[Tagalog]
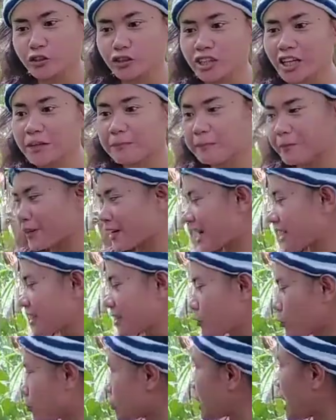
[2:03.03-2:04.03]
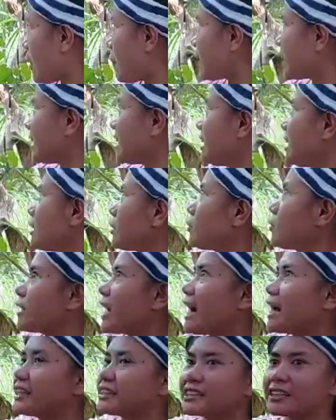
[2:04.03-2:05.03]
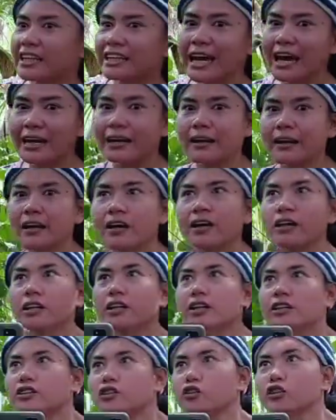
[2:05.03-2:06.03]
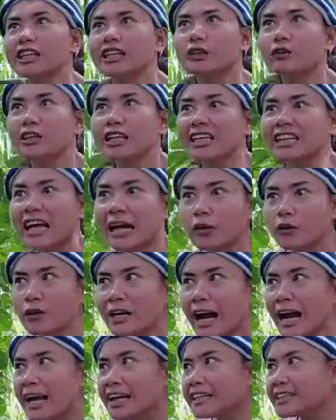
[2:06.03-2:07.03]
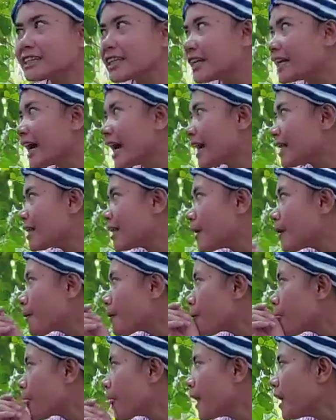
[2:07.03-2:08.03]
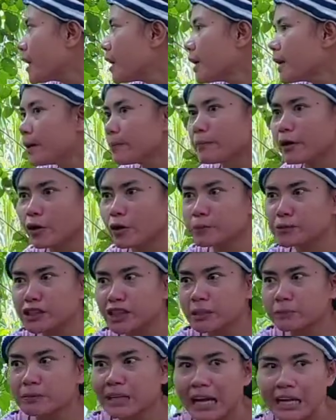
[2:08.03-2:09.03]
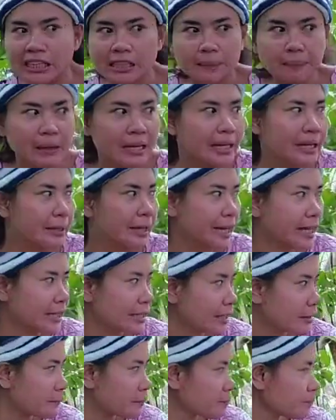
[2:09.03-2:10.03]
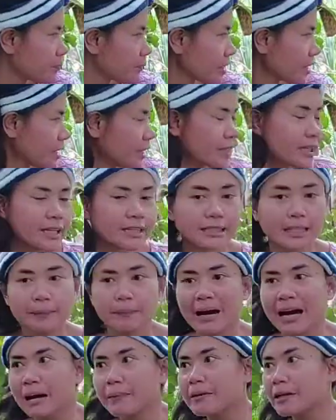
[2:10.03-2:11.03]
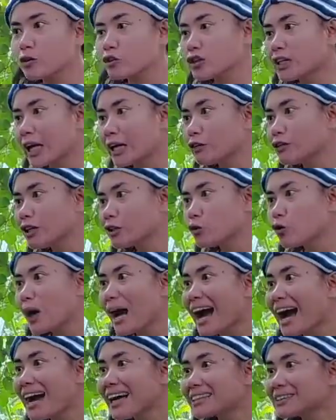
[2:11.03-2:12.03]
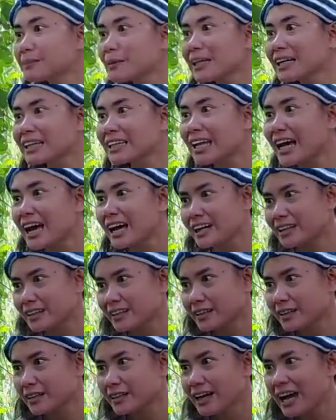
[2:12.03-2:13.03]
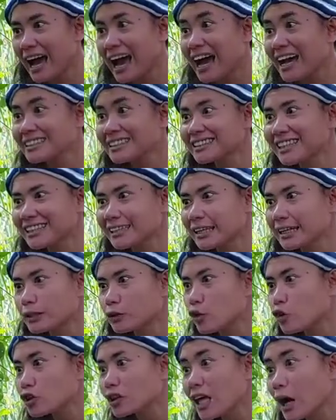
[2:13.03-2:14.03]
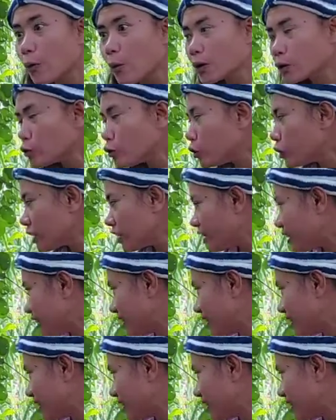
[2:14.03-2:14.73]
Sharp grass siguro tawagin dito, guys. Ayan. So dito na tayo, guys. Ayan. Mag-observe tayo sa paligid. Kasi baka meron tayo ditong ahas makita. Ahas na trido tawag doon.